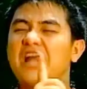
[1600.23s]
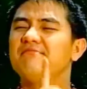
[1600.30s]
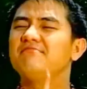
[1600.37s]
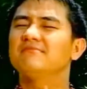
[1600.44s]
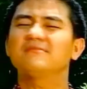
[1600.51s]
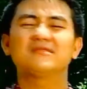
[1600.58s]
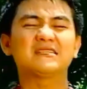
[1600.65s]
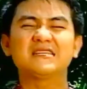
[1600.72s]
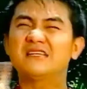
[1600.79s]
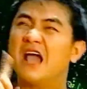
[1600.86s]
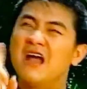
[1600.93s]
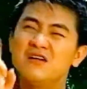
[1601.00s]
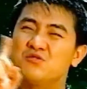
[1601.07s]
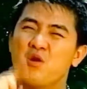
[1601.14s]
lệnh
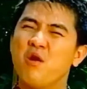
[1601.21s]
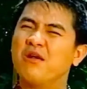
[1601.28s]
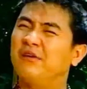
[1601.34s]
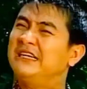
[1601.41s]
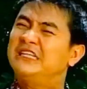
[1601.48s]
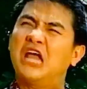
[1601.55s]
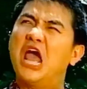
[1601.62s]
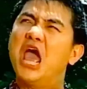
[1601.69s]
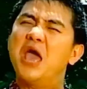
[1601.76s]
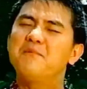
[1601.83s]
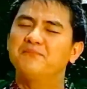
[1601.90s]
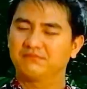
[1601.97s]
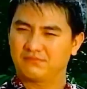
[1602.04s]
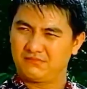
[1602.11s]
chớ có nói thêm.
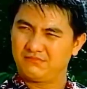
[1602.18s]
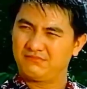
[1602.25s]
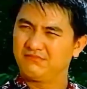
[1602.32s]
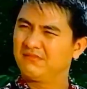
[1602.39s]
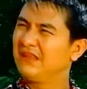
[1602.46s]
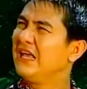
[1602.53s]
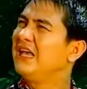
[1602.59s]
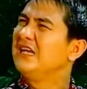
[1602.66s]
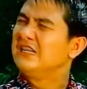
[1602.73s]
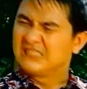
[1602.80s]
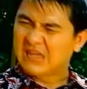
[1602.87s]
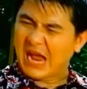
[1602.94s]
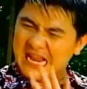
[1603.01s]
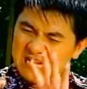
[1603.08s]

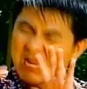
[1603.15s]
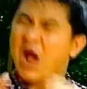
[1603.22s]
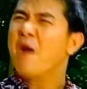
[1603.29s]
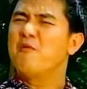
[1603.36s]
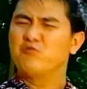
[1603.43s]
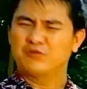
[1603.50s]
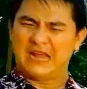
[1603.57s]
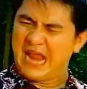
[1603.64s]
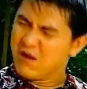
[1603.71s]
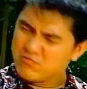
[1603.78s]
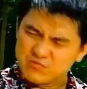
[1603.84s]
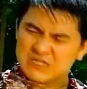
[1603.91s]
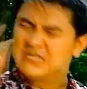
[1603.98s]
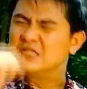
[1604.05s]
Hãy mau
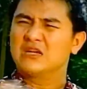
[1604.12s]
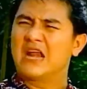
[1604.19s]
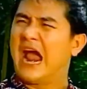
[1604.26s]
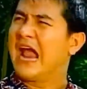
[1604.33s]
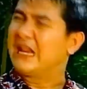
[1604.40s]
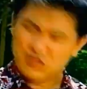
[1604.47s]
tuân hành